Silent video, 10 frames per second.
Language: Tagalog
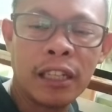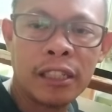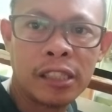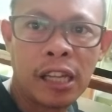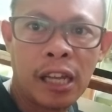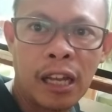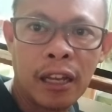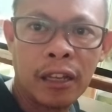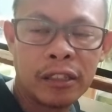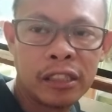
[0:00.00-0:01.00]

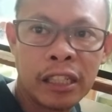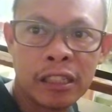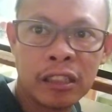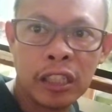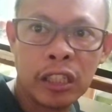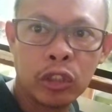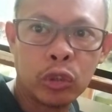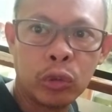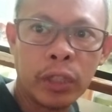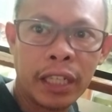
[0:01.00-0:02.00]
nasa 60
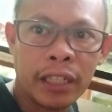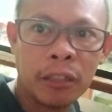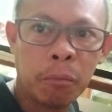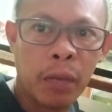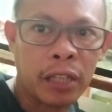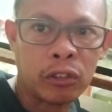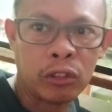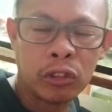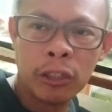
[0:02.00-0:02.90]
to 100 pesos.